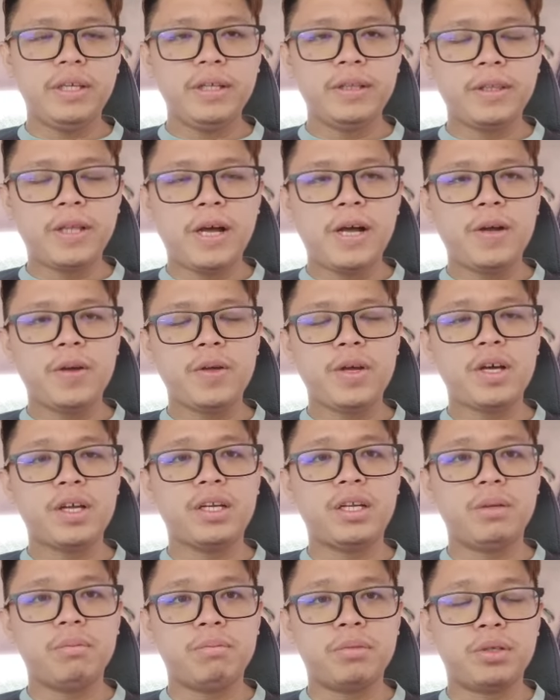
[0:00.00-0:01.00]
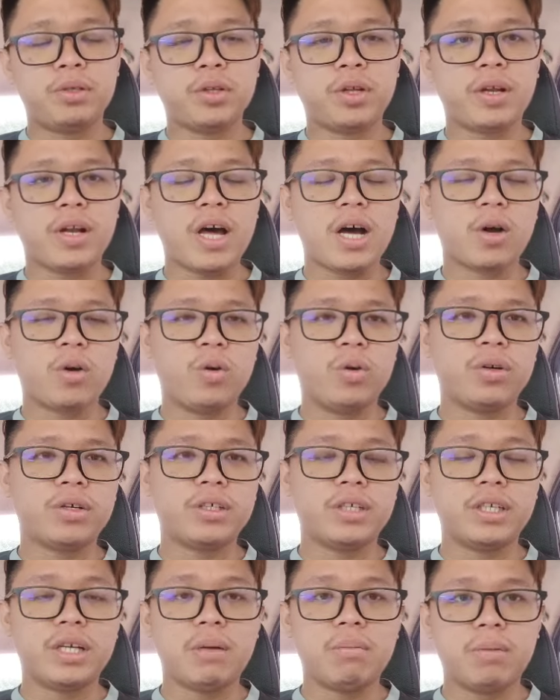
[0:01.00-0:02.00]
titah yang di Pertuan Agong
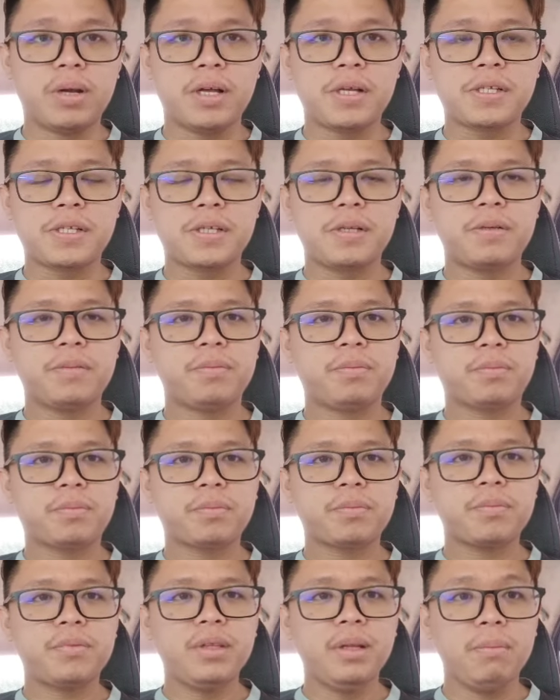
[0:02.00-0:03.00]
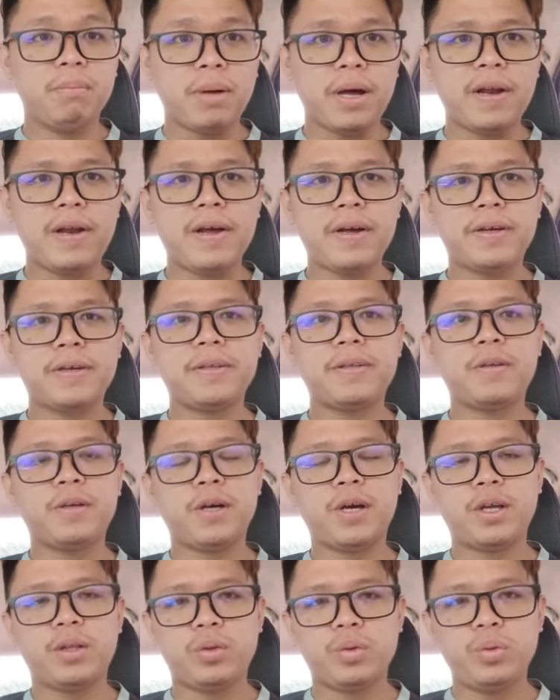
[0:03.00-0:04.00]
ke-16 pada
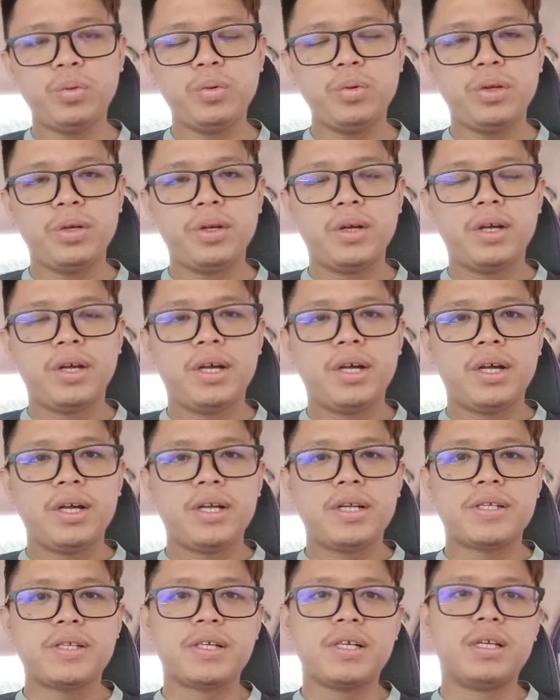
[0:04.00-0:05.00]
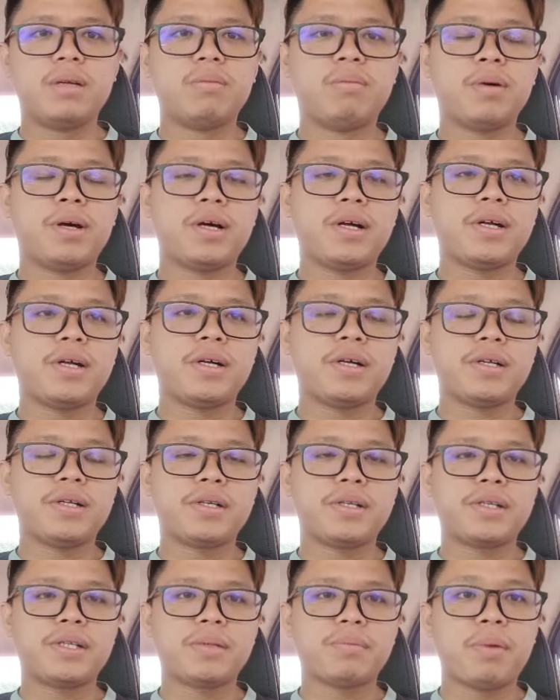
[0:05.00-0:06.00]
ketika itu
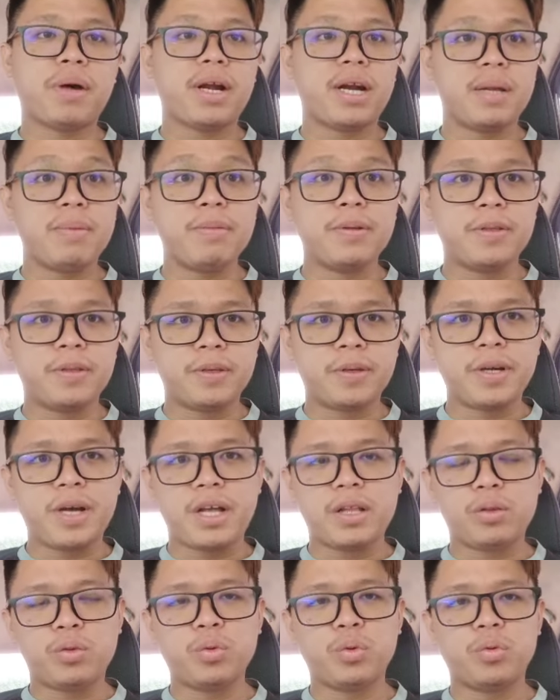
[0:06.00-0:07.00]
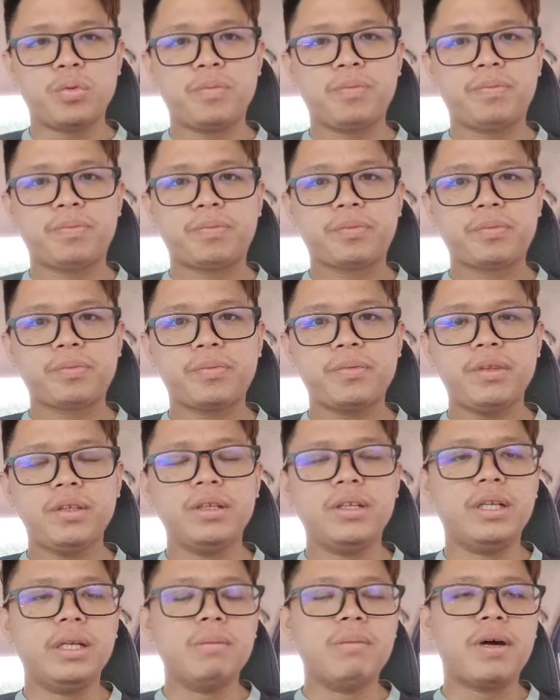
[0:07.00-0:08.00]
selepas parlimen tergantung
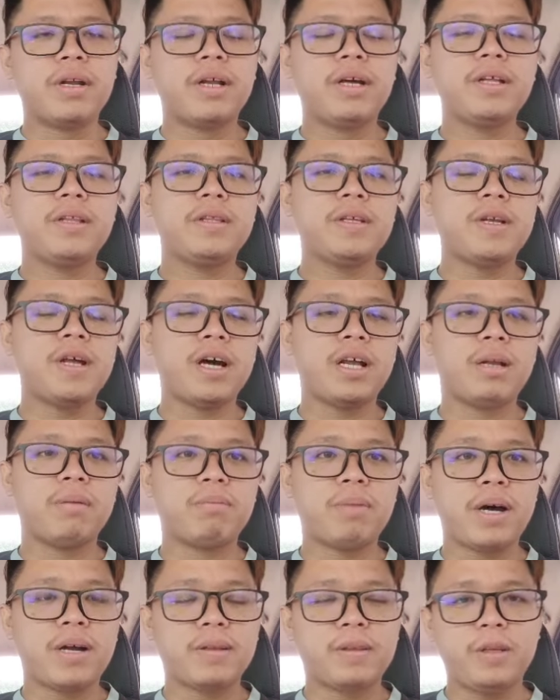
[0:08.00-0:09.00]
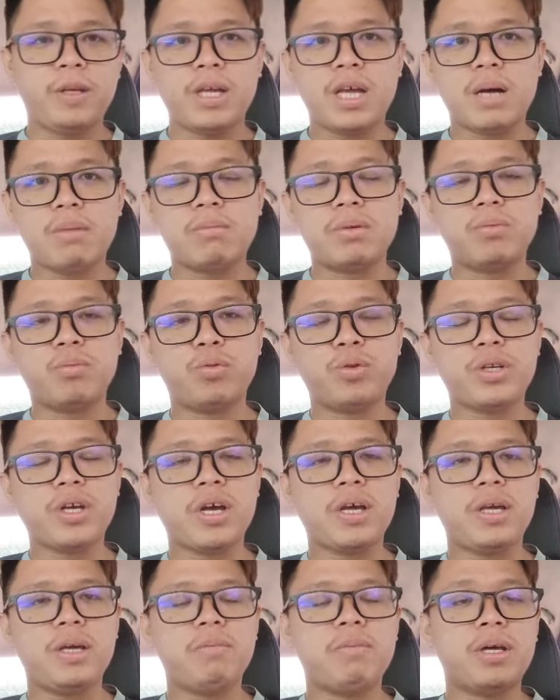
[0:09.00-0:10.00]
di mana tidak ada parti yang
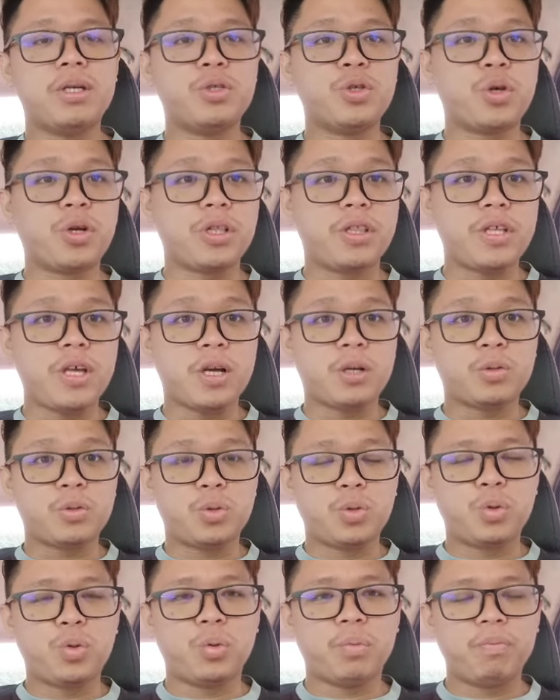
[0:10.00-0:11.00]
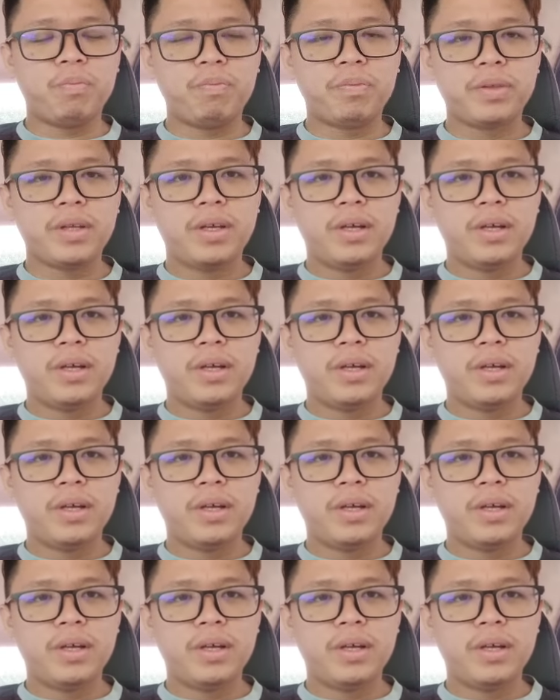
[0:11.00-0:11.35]
mempunyai majority yang cukup.